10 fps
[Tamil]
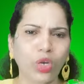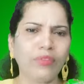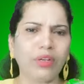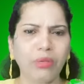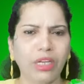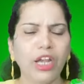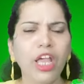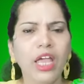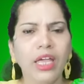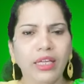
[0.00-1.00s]
சொல்ல
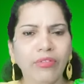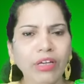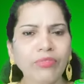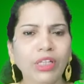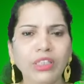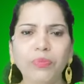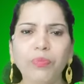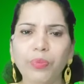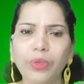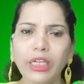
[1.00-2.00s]
விரும்புகிறேன் இவன் வந்து
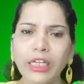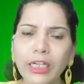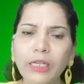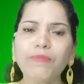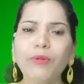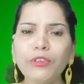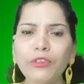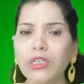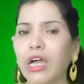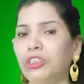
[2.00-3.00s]
இரண்டு
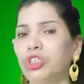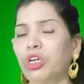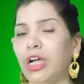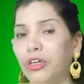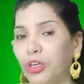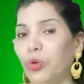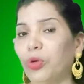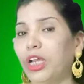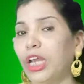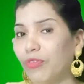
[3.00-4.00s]
பொன் கற்று கன்று
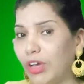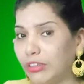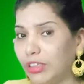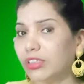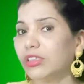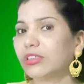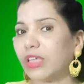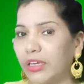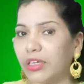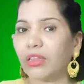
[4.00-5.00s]
குட்டிகளை வைத்தது
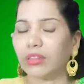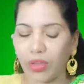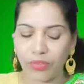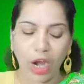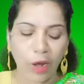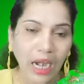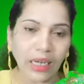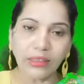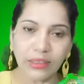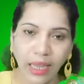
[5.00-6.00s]
சரியா தவறா
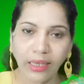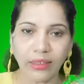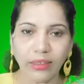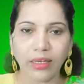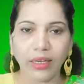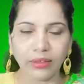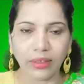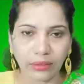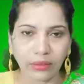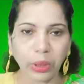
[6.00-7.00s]
அல்லது ஏன் அது
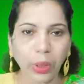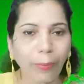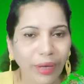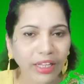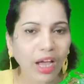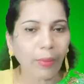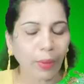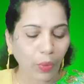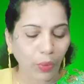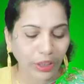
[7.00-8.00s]
கத்தருக்கு
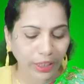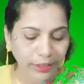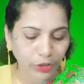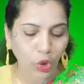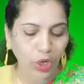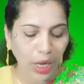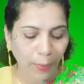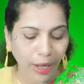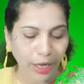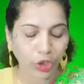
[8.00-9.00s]
பிடிக்காமல் போனது என்று சொல்லி
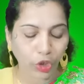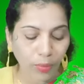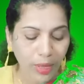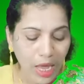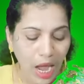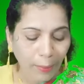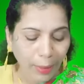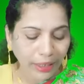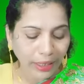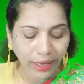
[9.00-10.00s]
நாம் பார்க்கிறோம்
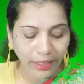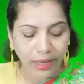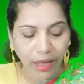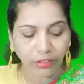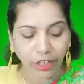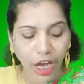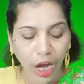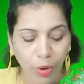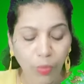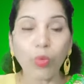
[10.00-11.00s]
பாருங்க
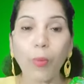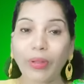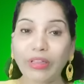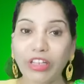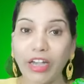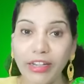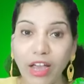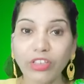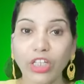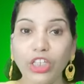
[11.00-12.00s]
யாத்திரையாமம் முப்பத்தி
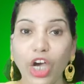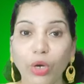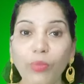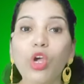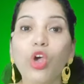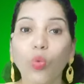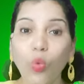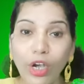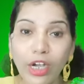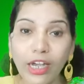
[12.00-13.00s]
ரெண்டாவது அதிகாரம்
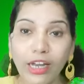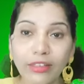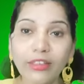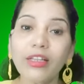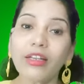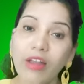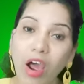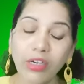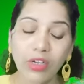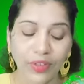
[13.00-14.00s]
ஒன்றிலிருந்து
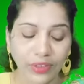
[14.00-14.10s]
நான்கு